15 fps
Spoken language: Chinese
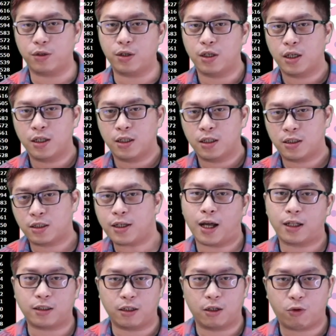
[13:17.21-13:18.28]
因为
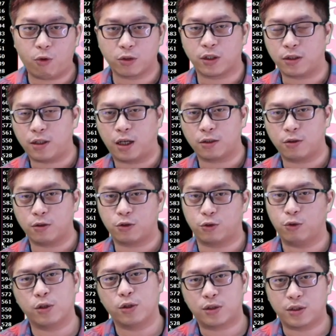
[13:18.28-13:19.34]
下跌的过程当中，
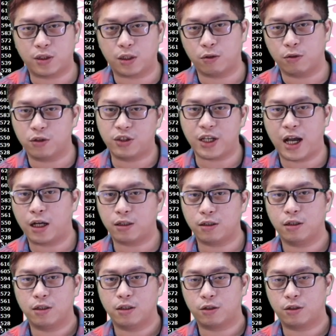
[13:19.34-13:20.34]
所有支撑都是假的。